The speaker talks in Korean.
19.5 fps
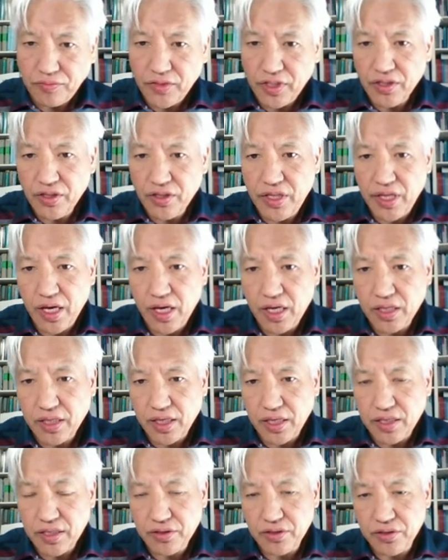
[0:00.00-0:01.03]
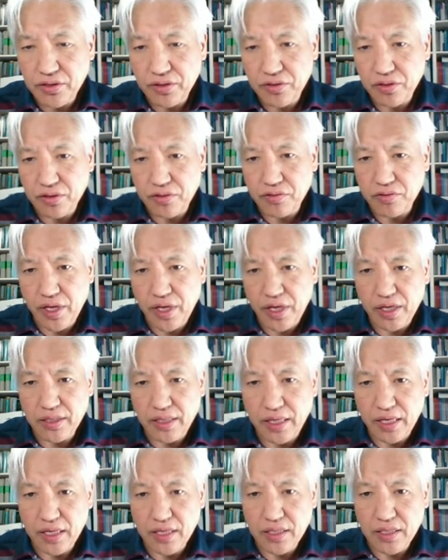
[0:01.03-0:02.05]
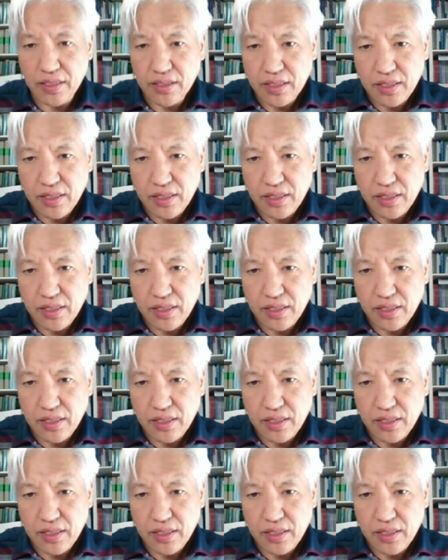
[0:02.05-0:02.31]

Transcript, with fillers: 대하다 이런 뜻도 있고 행하다.